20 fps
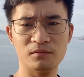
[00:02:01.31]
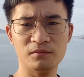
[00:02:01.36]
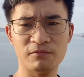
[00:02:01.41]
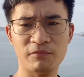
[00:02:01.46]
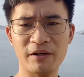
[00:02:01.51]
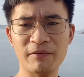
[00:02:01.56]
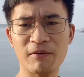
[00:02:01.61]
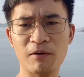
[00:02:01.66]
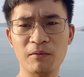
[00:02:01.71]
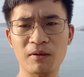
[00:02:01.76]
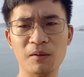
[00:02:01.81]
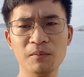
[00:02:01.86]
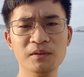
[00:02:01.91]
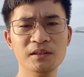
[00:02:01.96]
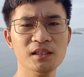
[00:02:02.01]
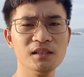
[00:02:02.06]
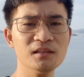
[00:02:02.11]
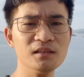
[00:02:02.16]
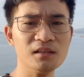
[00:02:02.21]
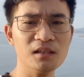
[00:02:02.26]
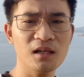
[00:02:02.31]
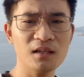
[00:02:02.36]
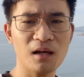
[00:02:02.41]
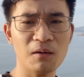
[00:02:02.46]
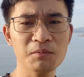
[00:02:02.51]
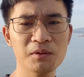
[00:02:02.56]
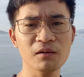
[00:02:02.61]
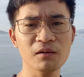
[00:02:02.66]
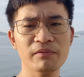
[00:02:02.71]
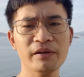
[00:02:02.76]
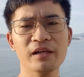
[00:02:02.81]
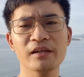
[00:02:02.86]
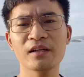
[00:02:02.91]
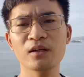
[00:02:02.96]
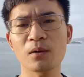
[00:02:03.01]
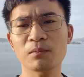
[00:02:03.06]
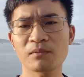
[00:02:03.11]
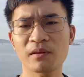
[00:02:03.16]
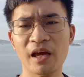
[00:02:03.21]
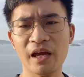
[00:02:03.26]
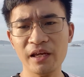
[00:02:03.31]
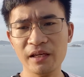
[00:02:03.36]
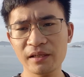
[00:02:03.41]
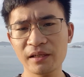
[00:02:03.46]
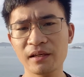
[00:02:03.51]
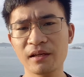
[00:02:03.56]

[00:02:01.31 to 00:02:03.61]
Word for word: văn phòng công chứng để công viên đi nộp thay.